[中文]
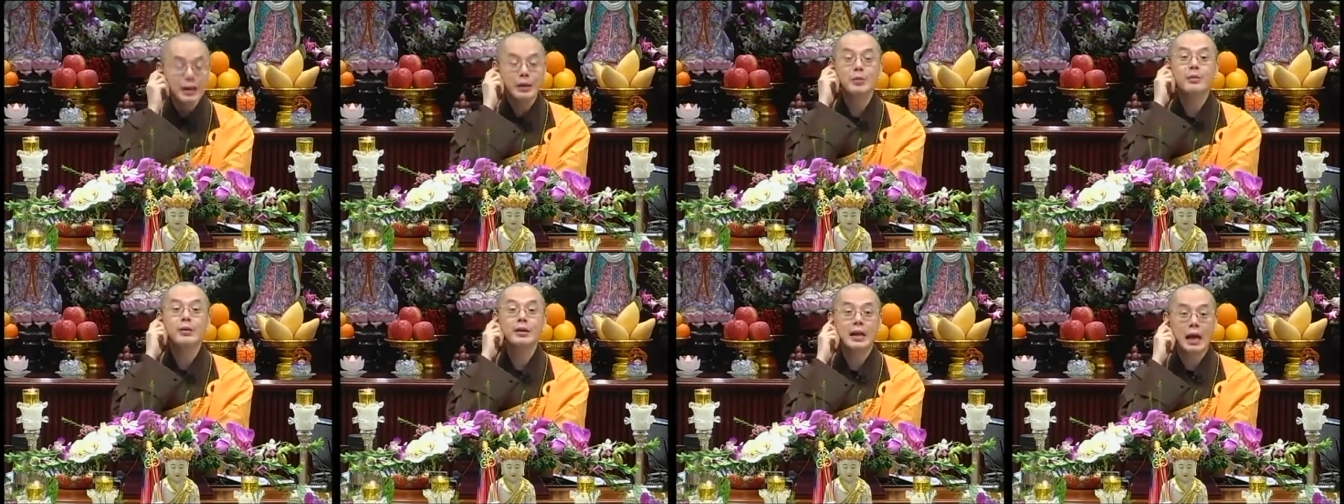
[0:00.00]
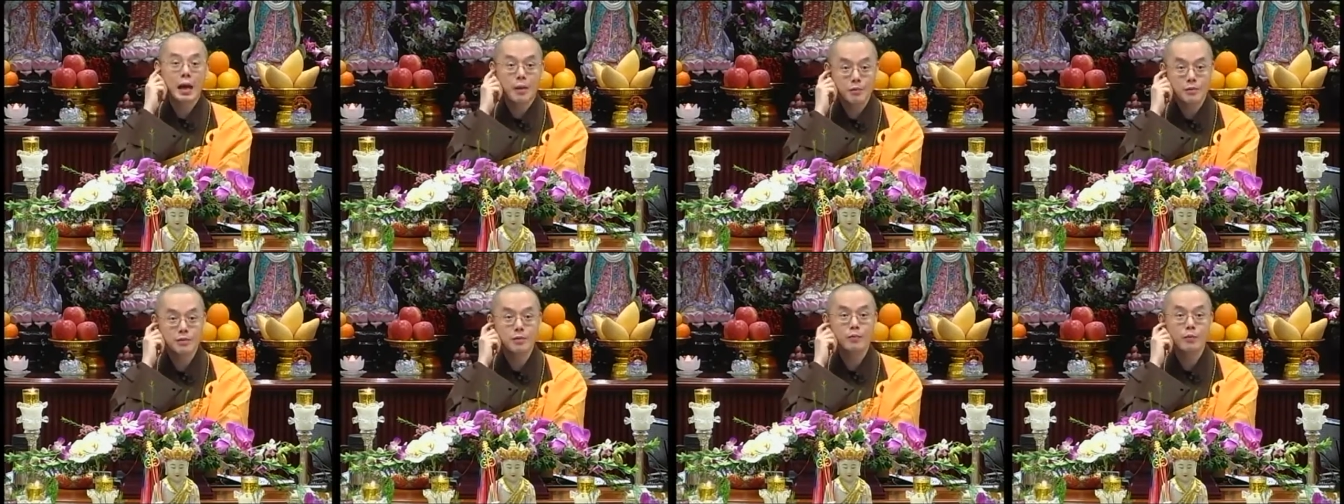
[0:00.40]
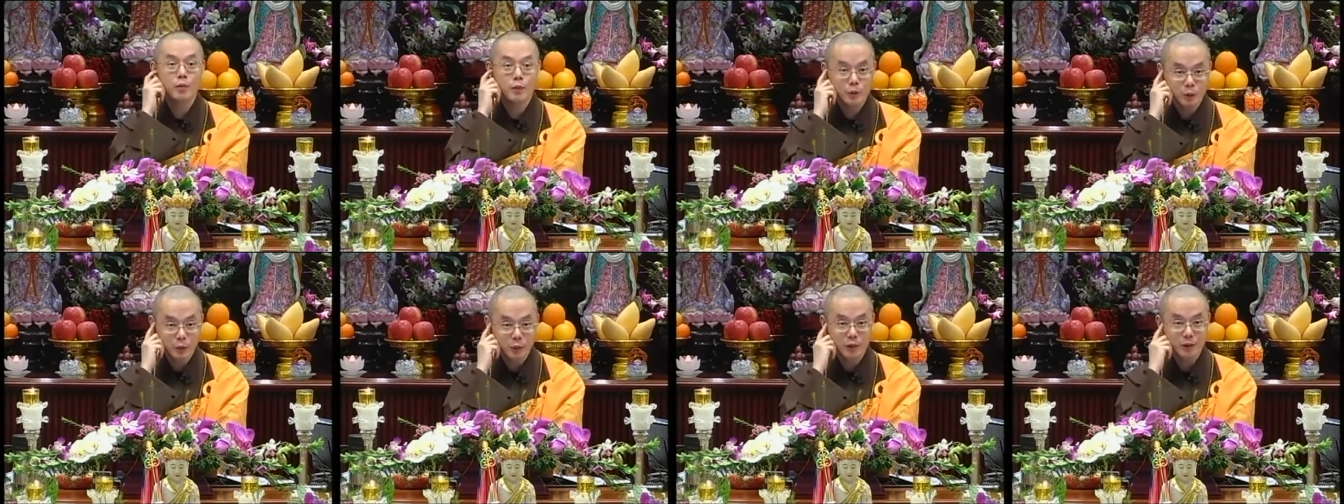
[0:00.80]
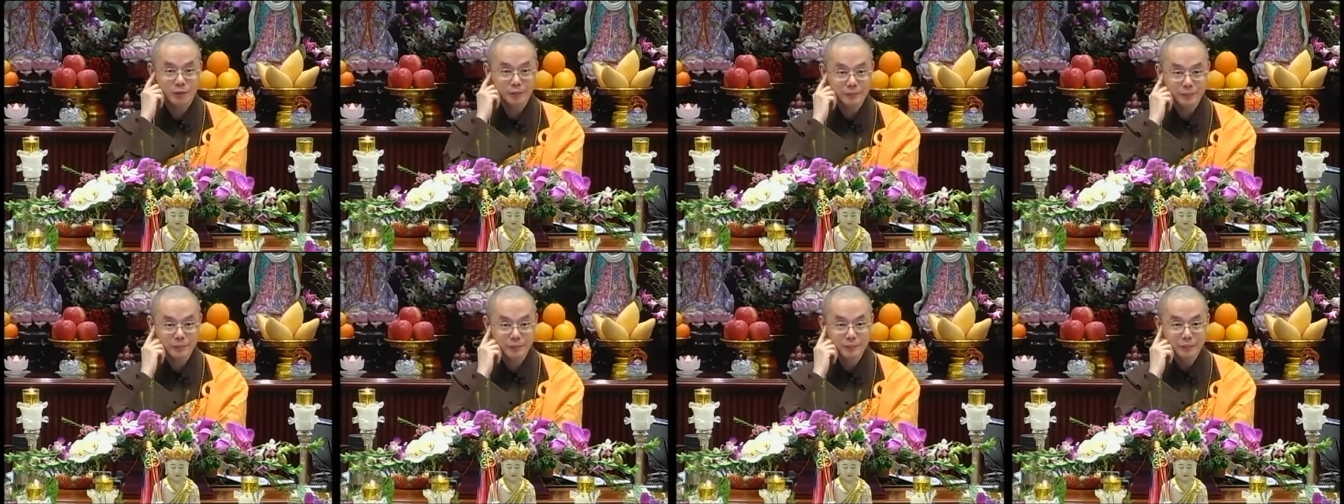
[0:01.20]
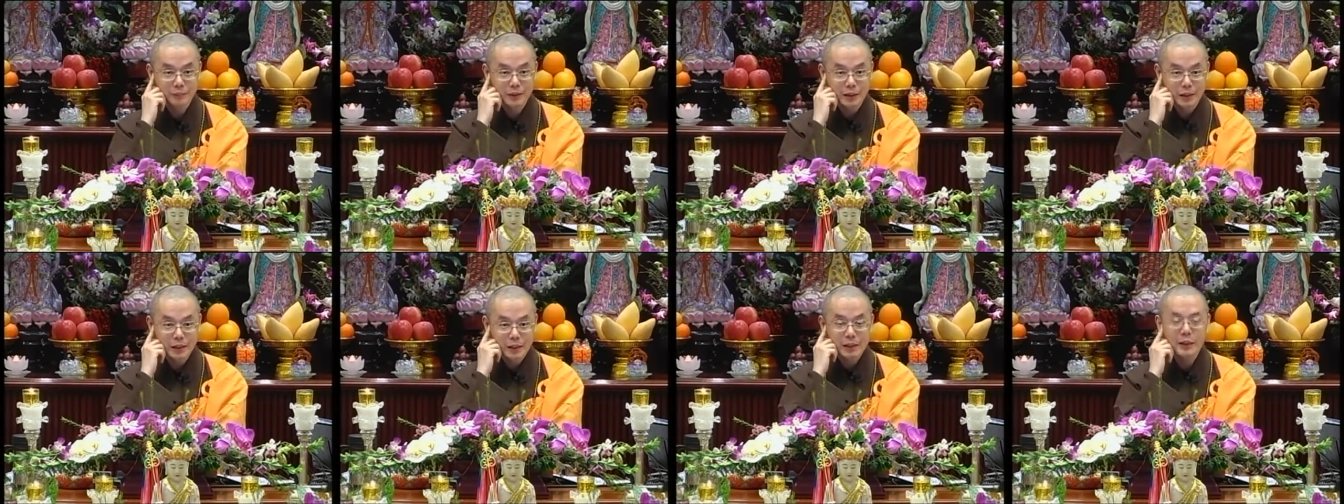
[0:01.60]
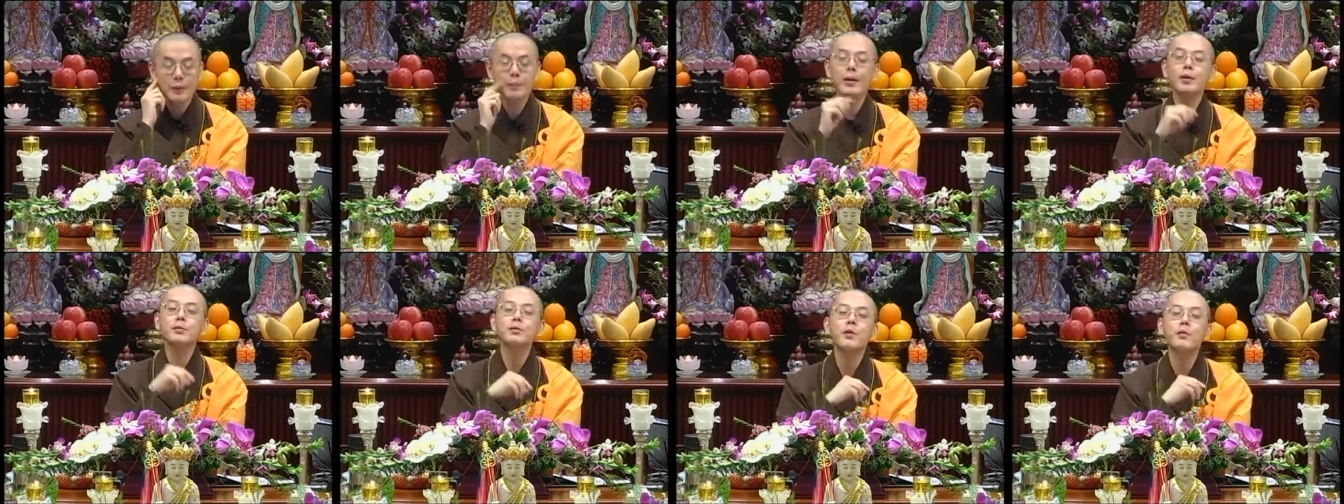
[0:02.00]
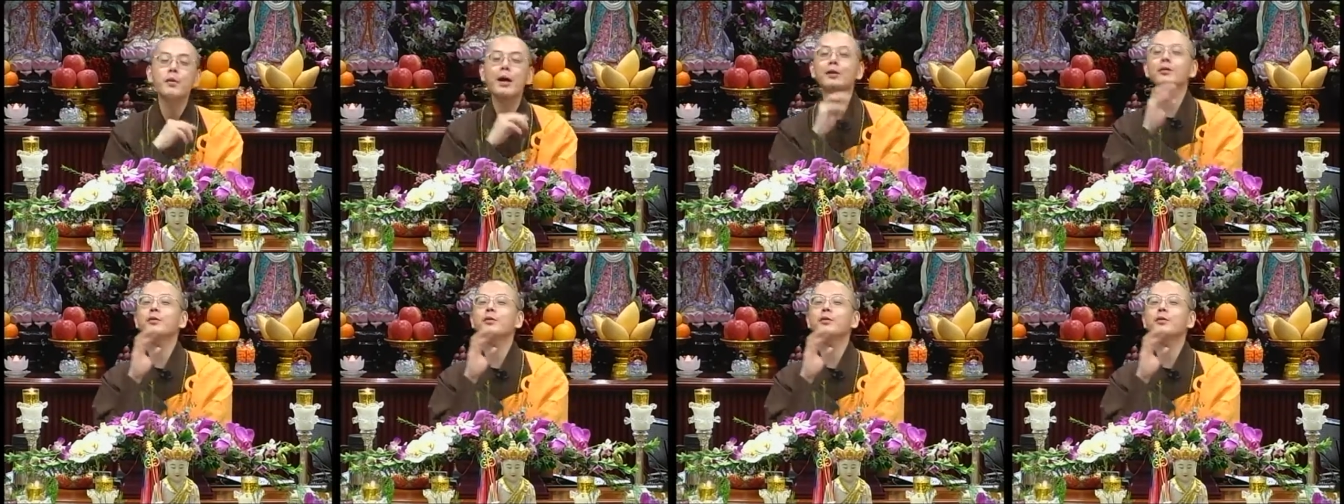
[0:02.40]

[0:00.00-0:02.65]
因为你还不是佛陀。你不要说我要